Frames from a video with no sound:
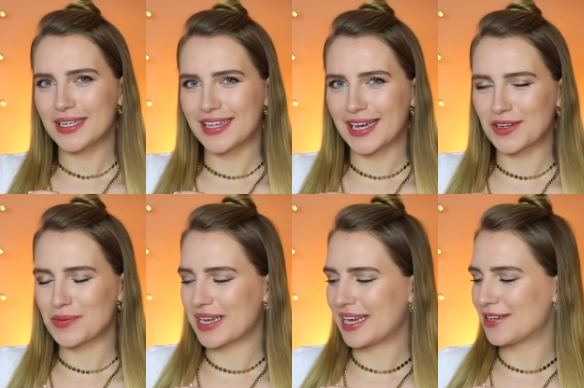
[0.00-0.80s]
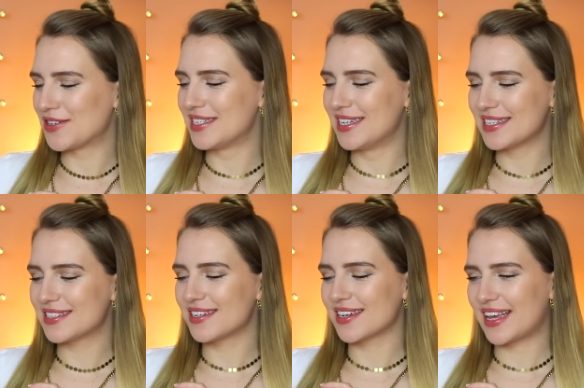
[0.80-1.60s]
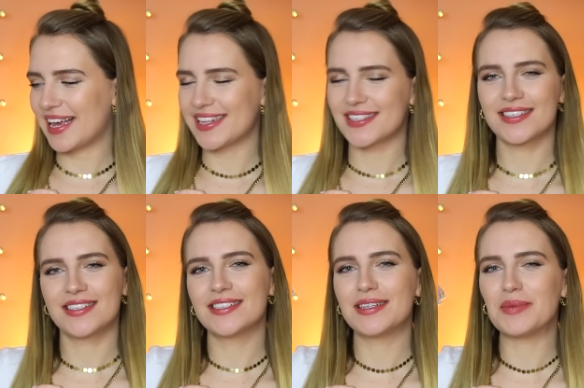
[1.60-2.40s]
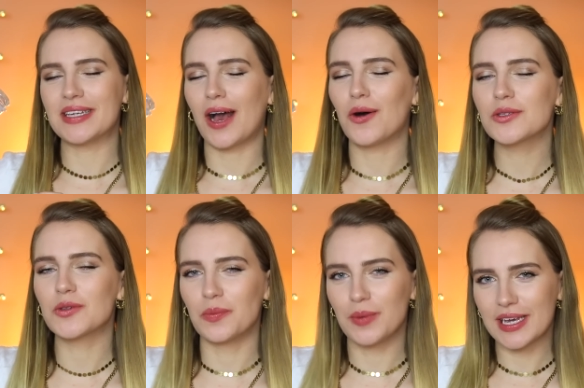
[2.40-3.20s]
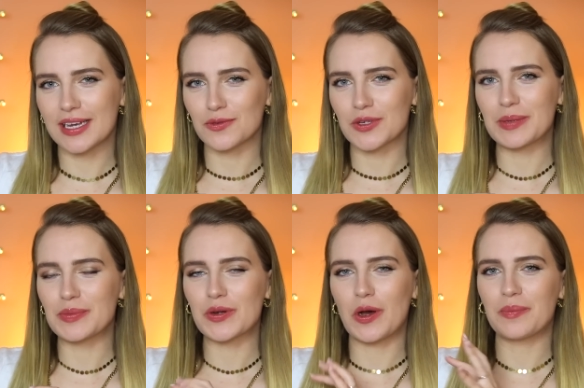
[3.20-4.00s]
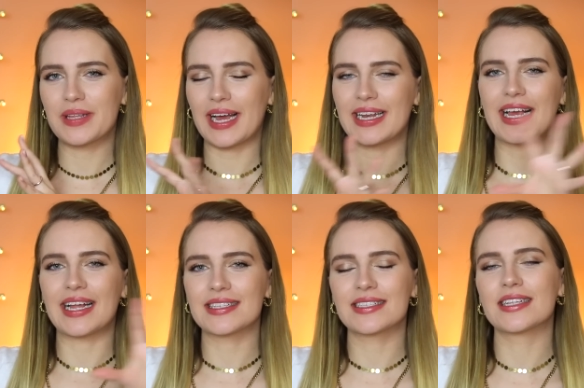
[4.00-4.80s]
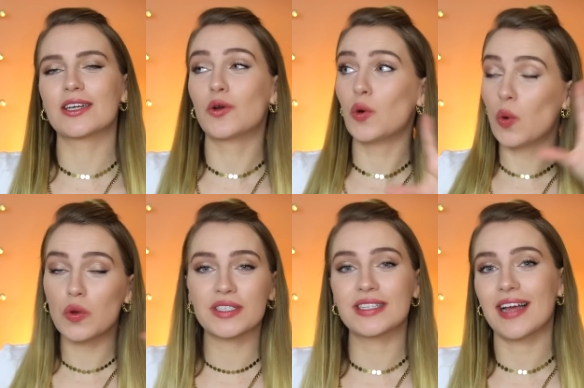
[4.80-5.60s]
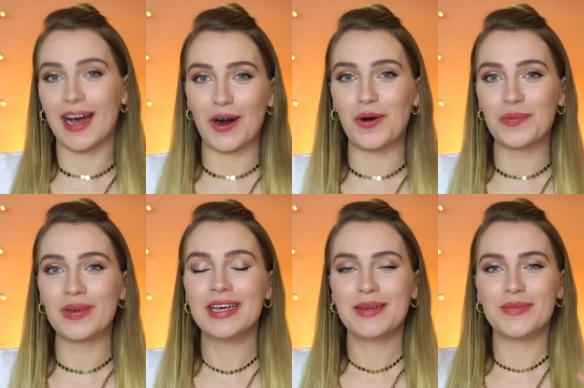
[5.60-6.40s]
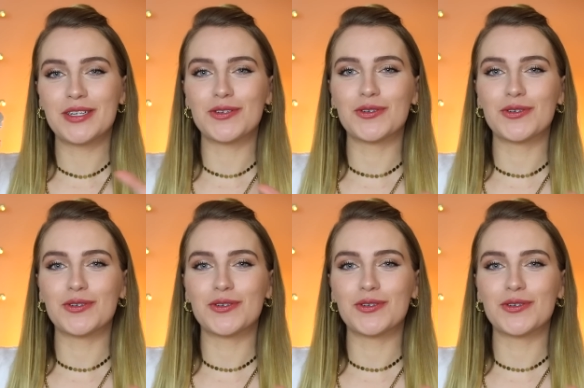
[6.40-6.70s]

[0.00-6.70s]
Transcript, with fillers: ich zeige euch mal gleich noch die nächste Kerze, die es nämlich auch so mega gut hinbekommt, einen ganzen großen Raum mit